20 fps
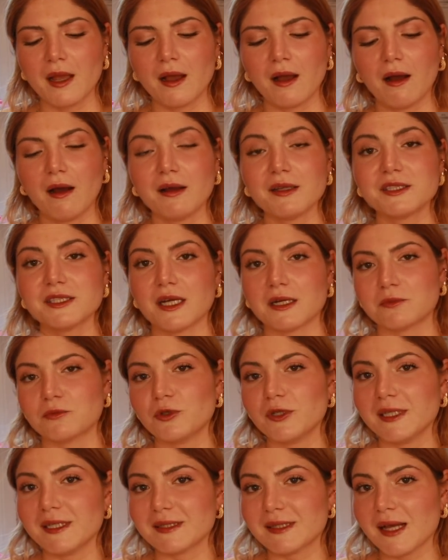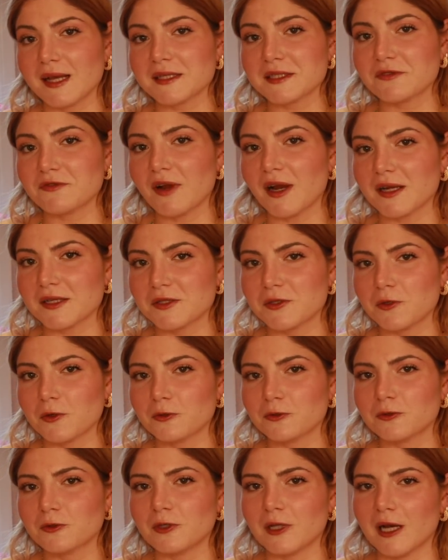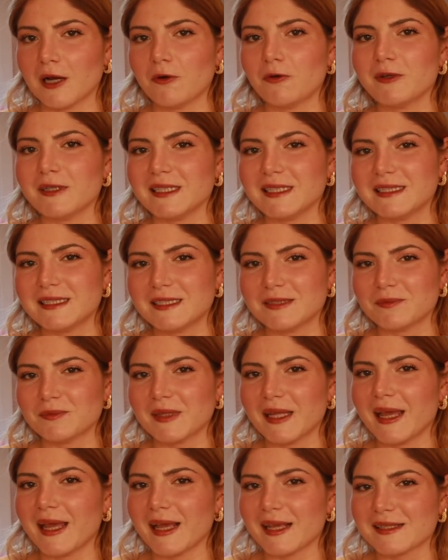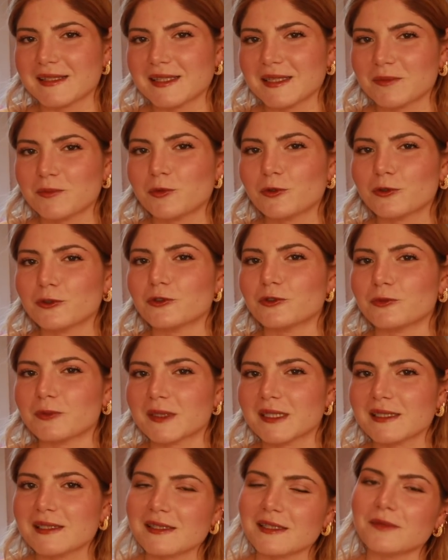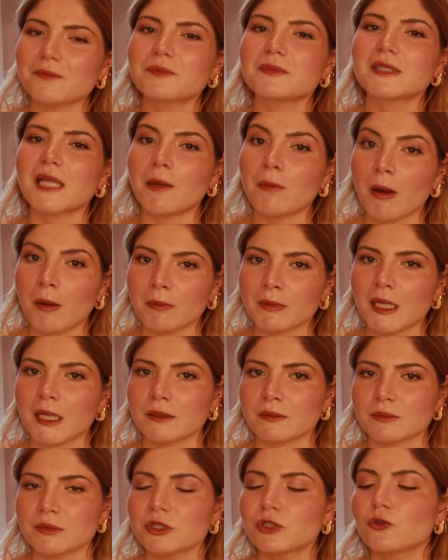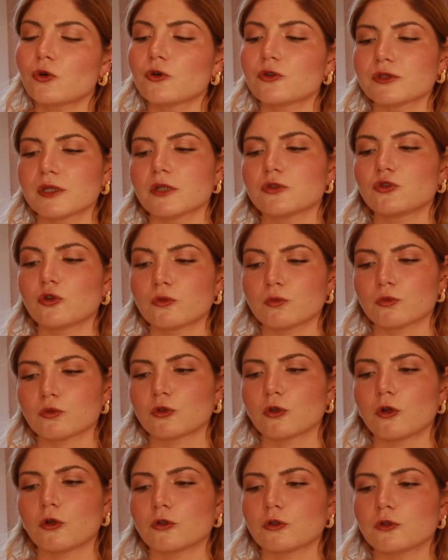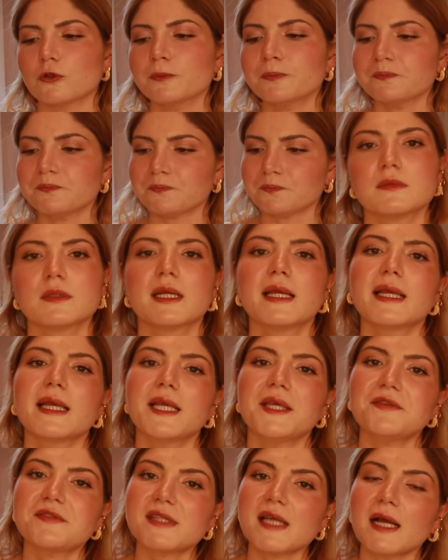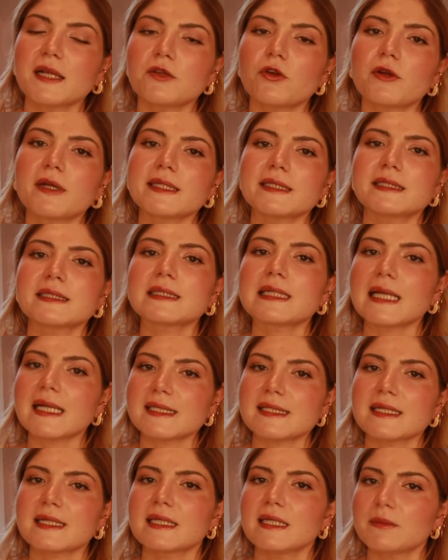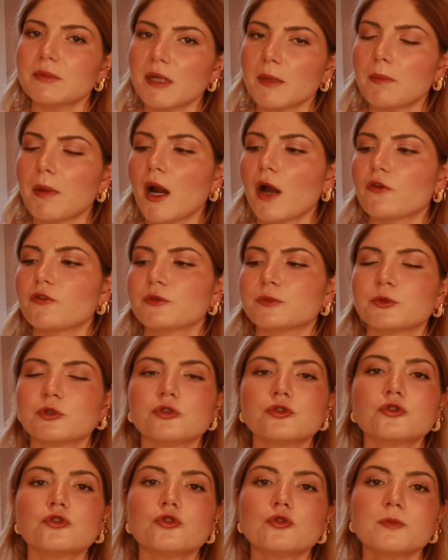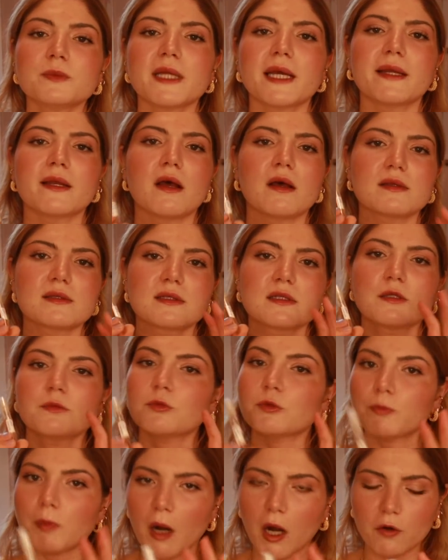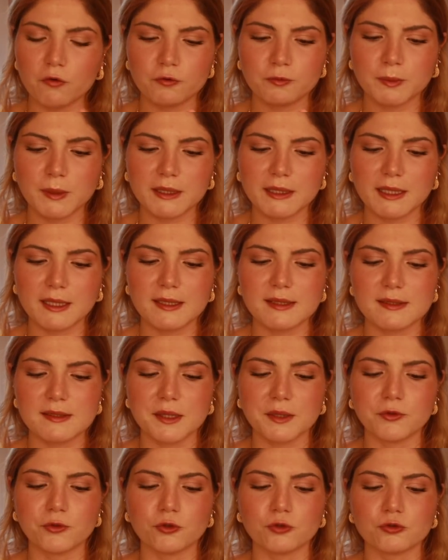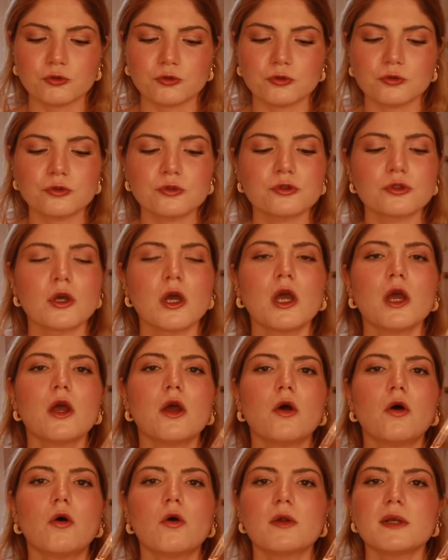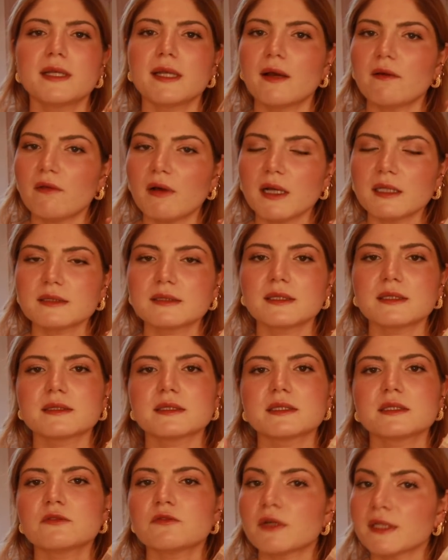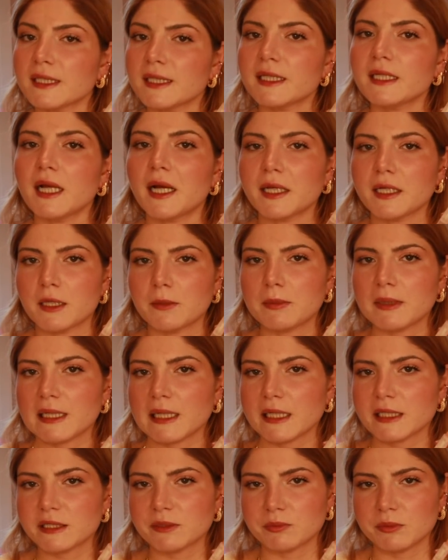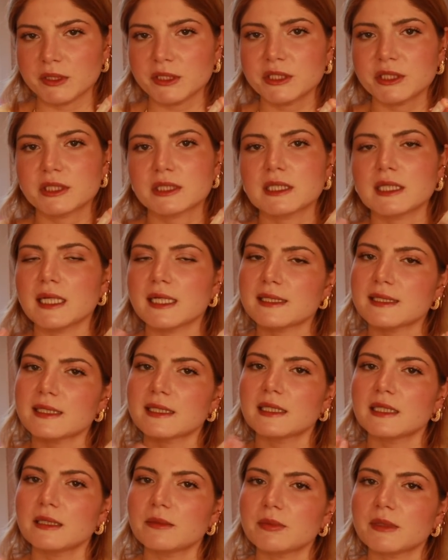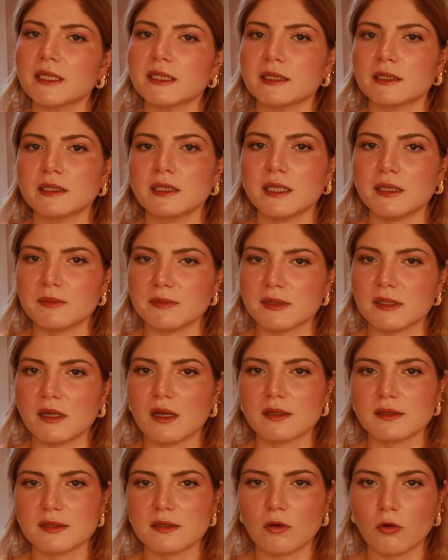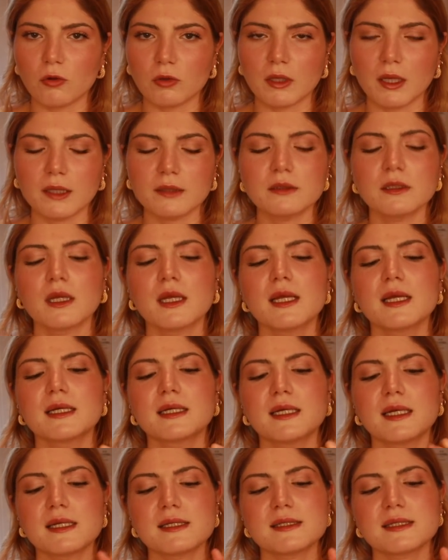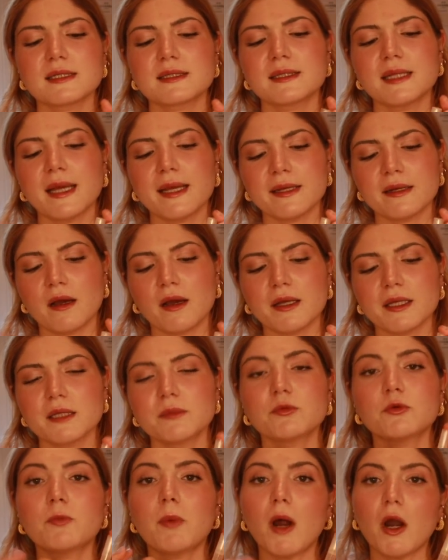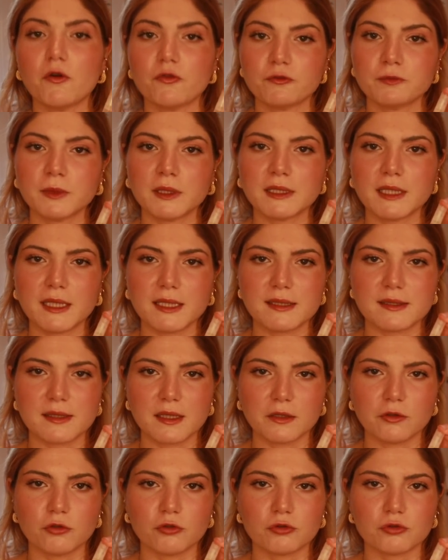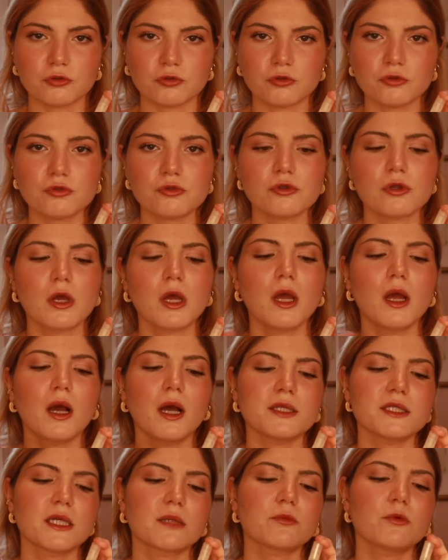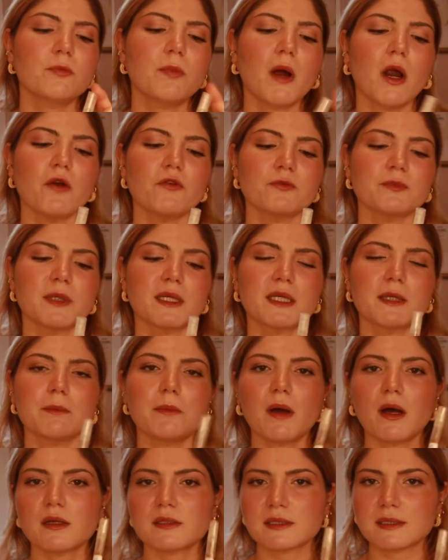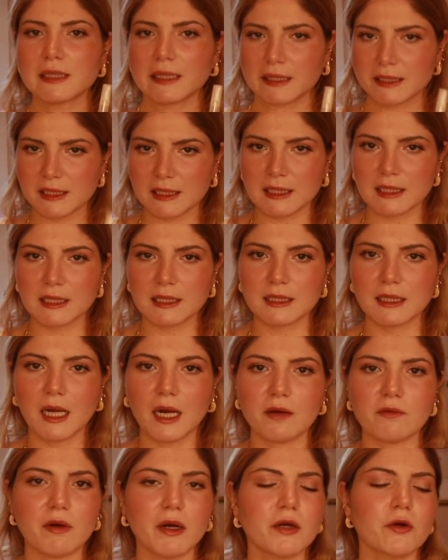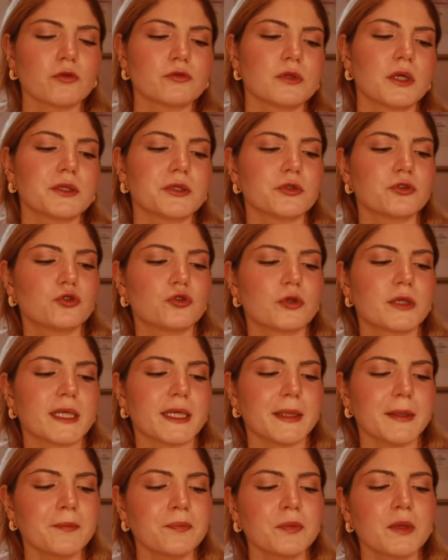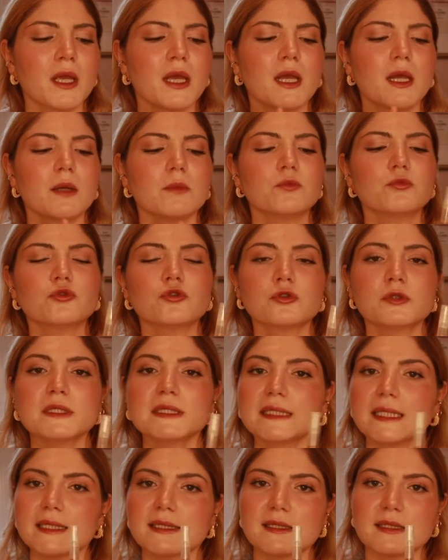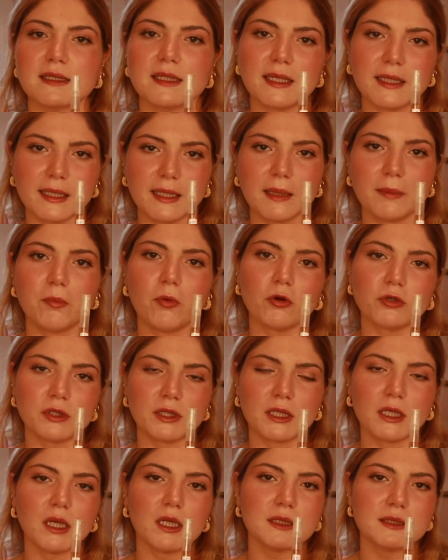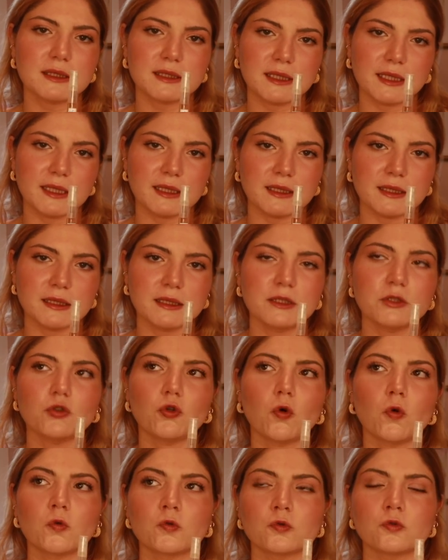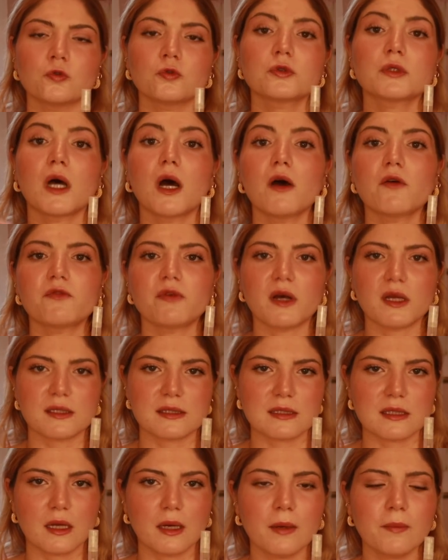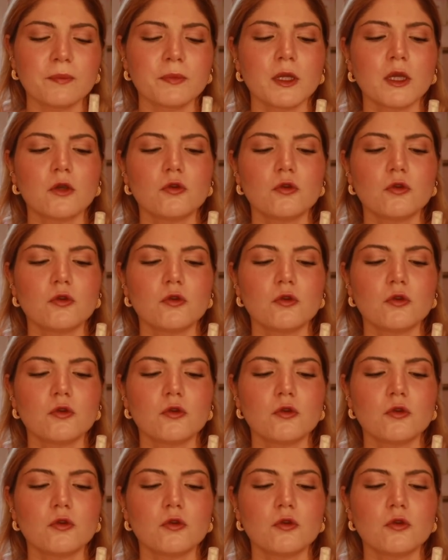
Ancak bu intens versiyonuyla o içimde eksik bulduğum kısım tamamlanmış. O yüzden çok mutlu oldum. Yves Saint Laurent'in klasik Libra parfümünün tüm DNA'sını bu parfümde de hissediyorsunuz. O lavantanın vanilya ile birleşmiş klasik Libra'nın imzası olan klasik DNA'yı bu parfümde de hissediyorsunuz. Ancak bu parfümdeki bazı değişiklikler var. Onlar da şu ki bunun içerisindeki portakal çiçeğinin yoğunluğu daha fazla.